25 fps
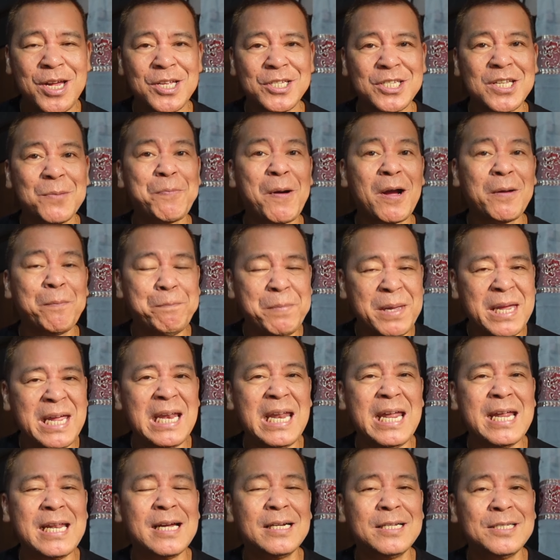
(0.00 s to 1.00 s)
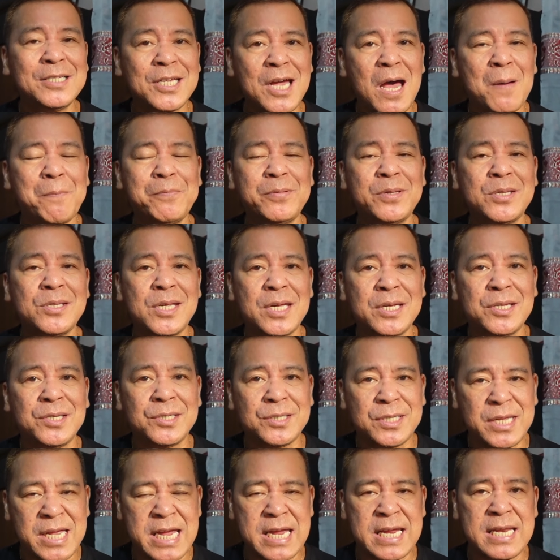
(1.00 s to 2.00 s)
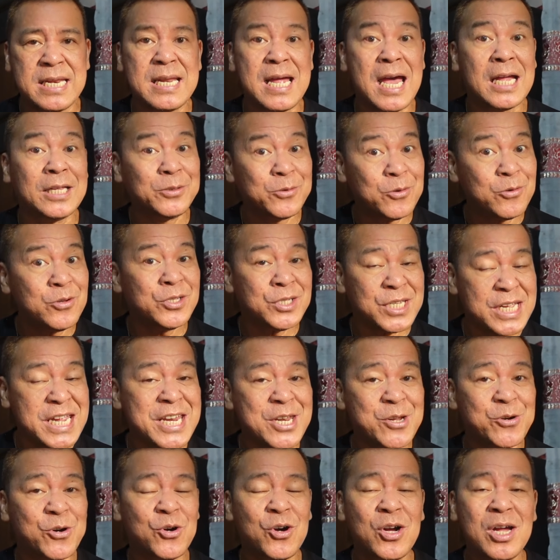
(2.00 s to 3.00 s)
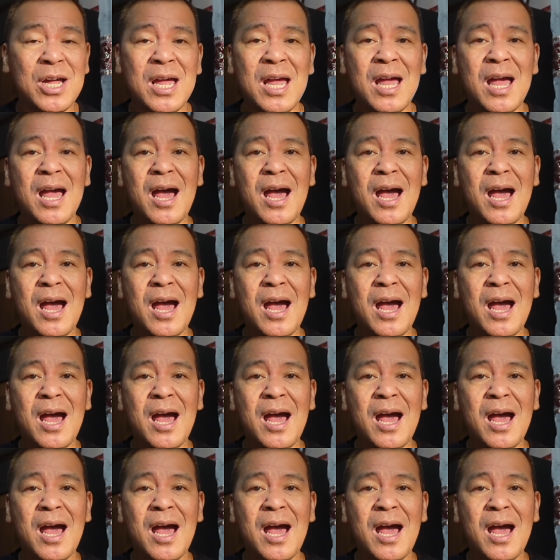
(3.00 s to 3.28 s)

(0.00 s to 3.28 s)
sa pagpili ng top 16 at kung sino